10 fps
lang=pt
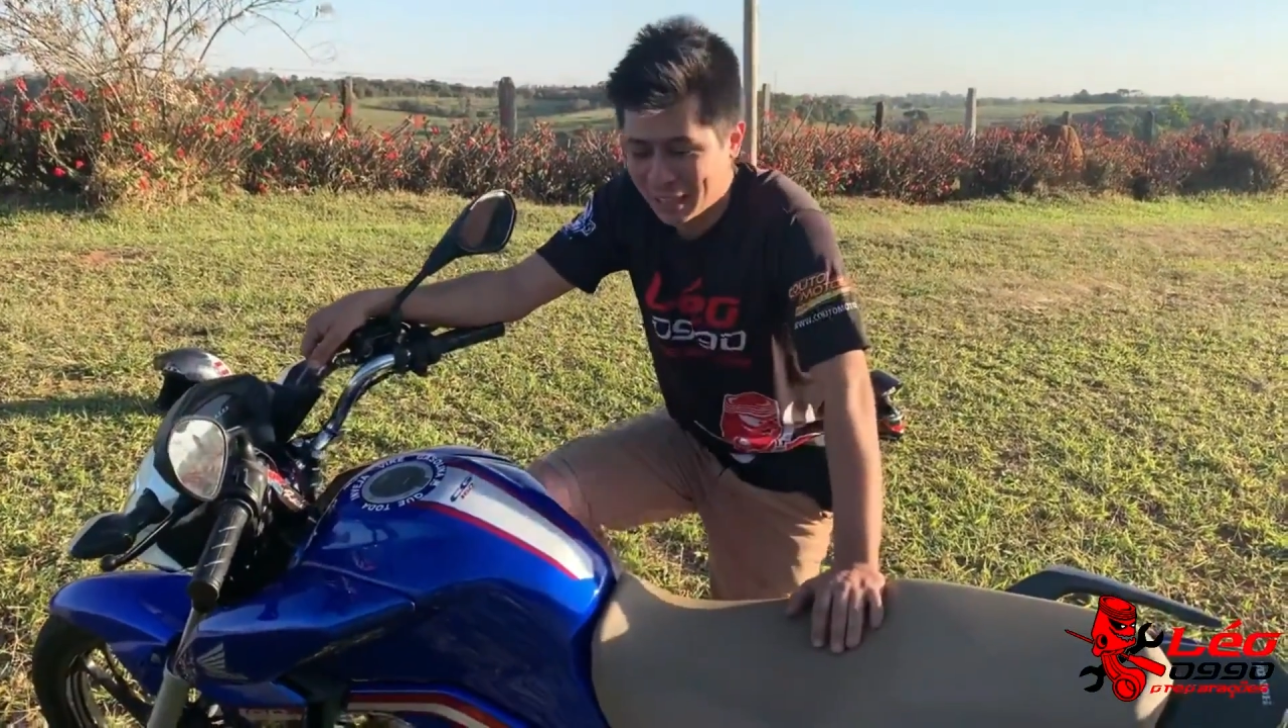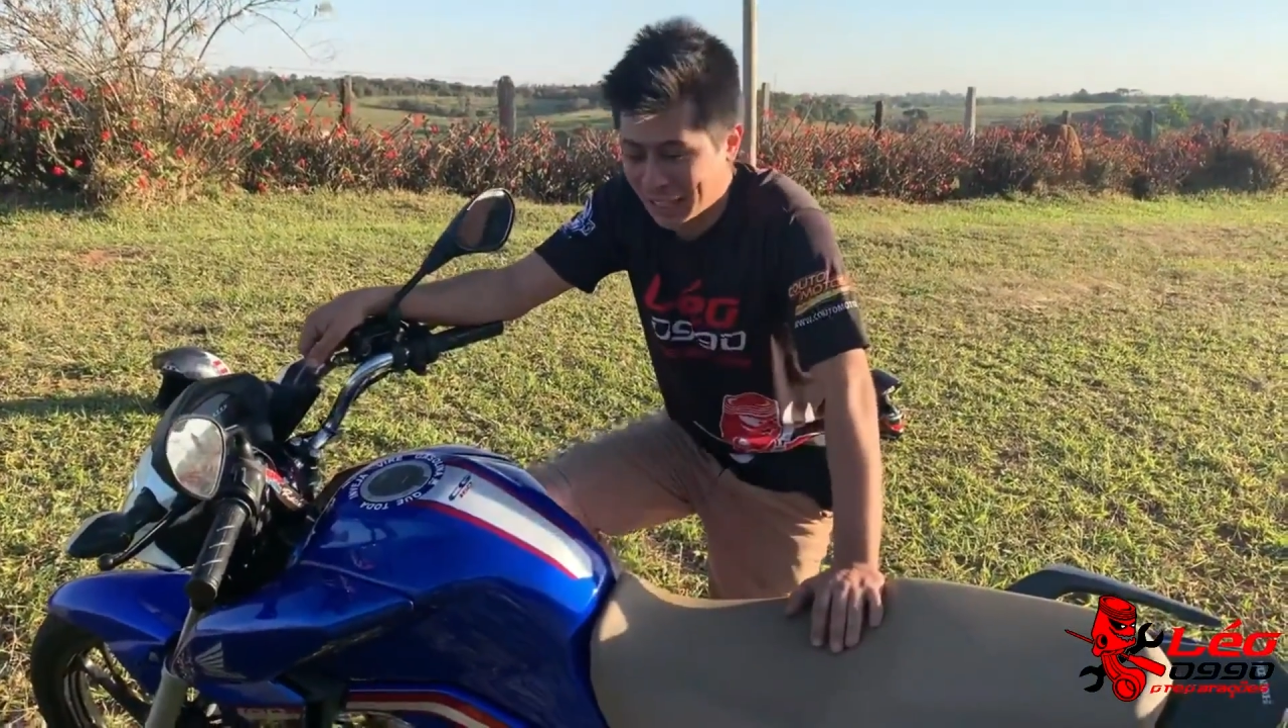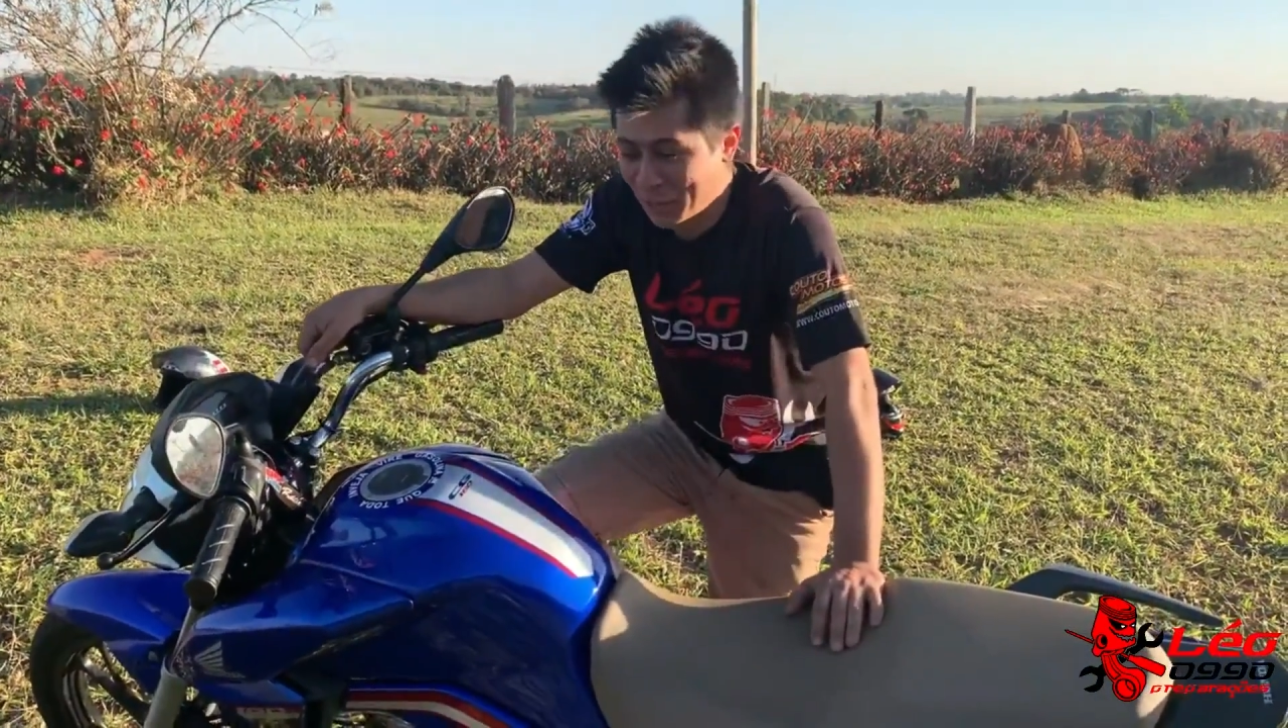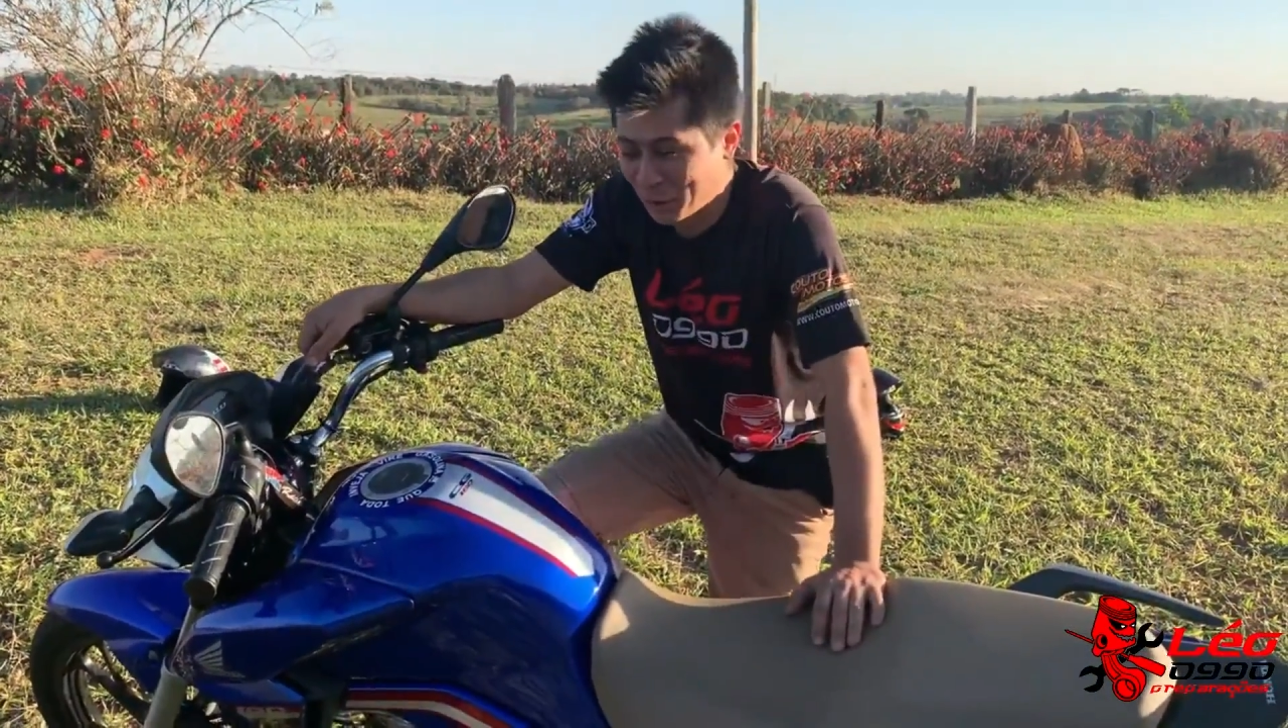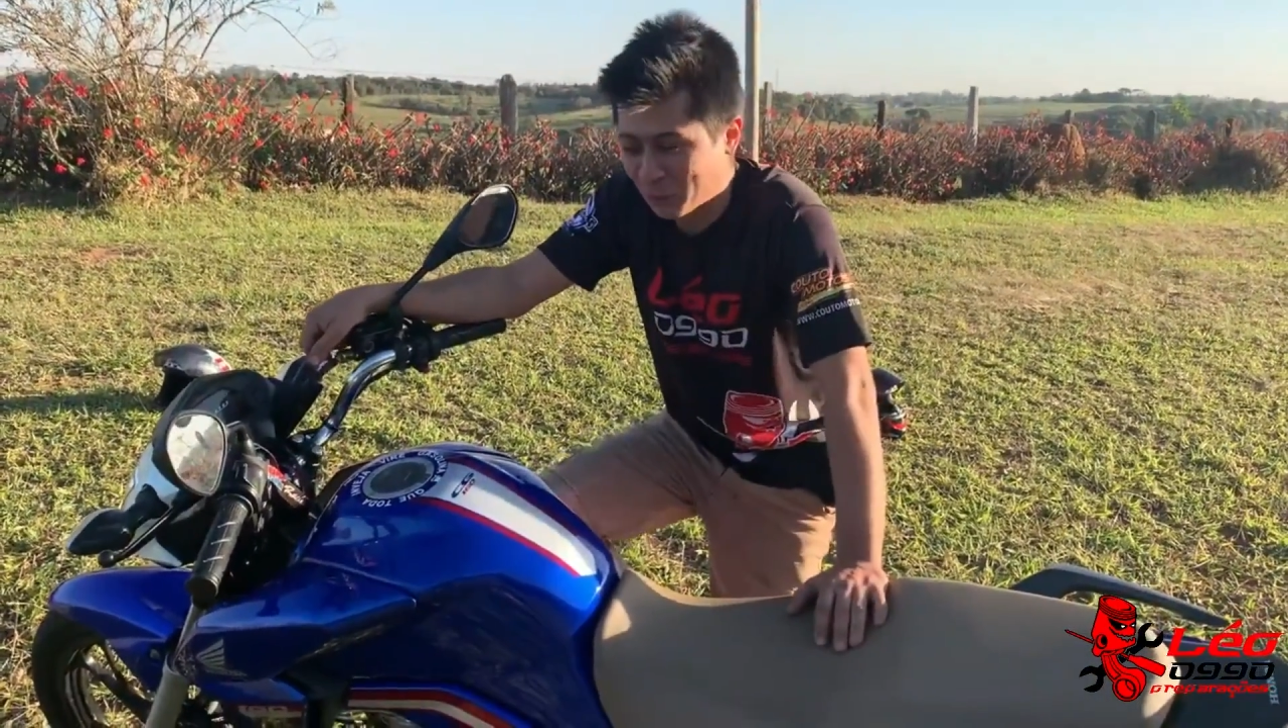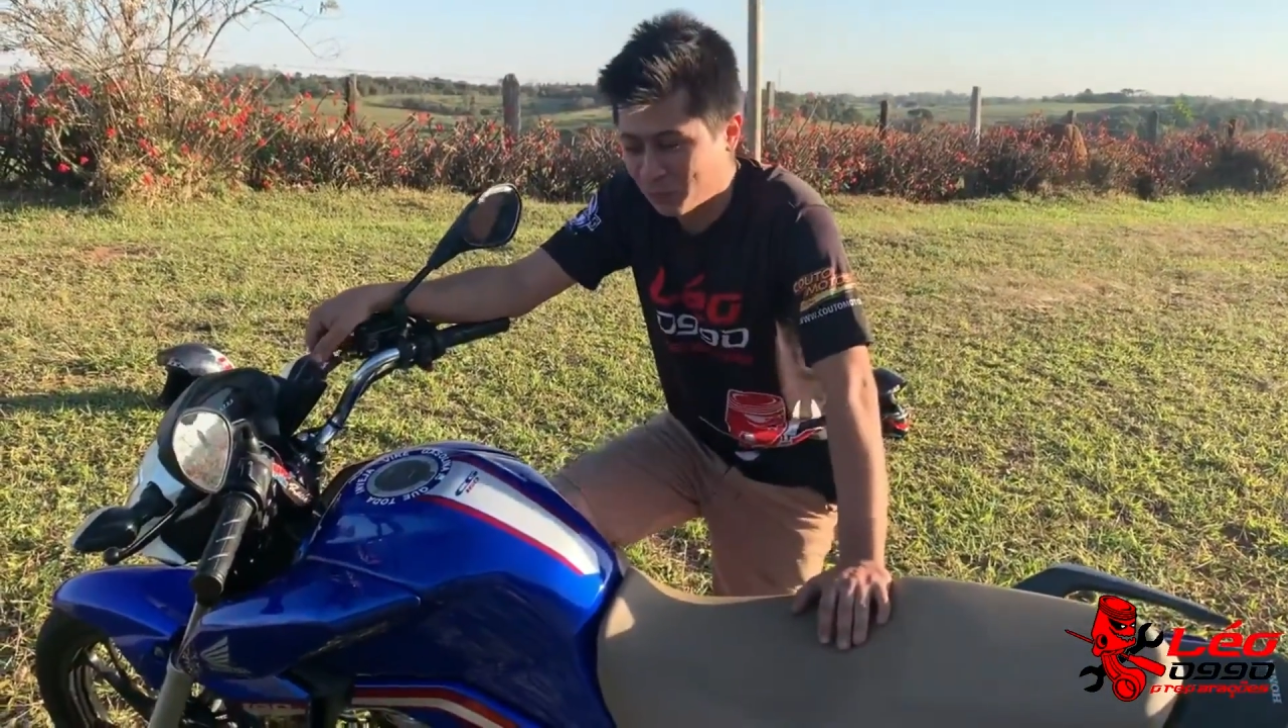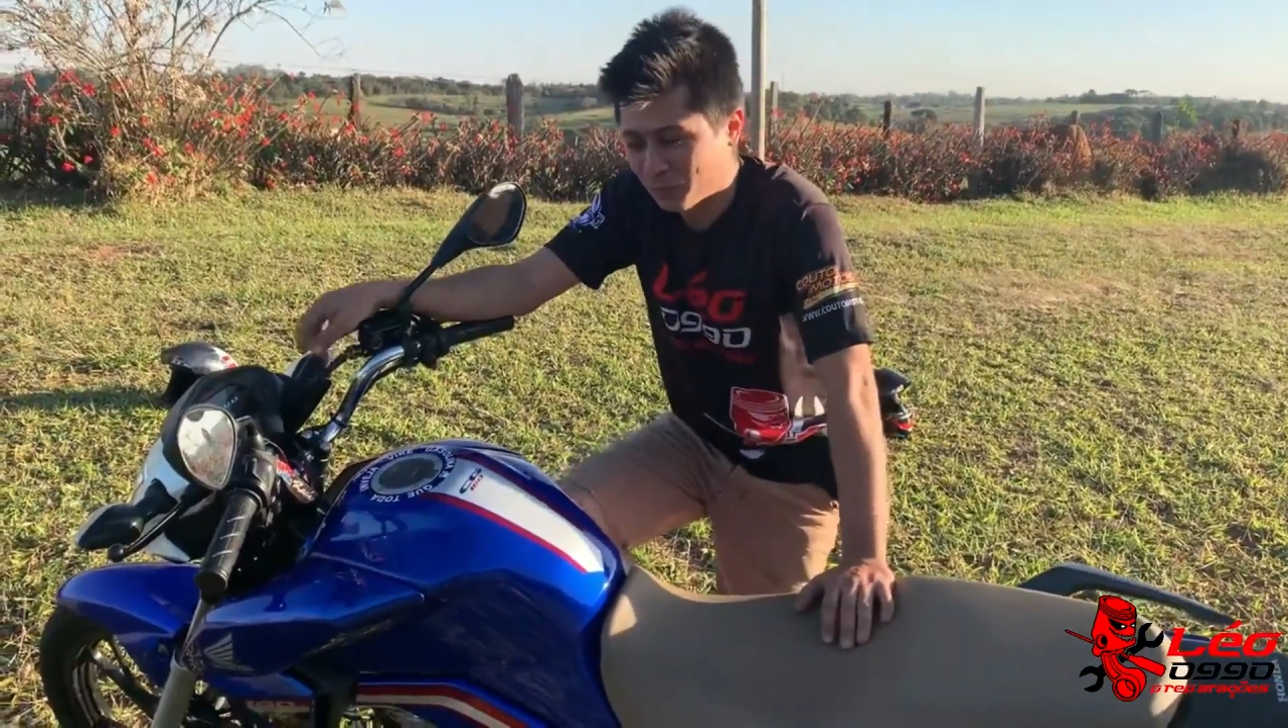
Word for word: então,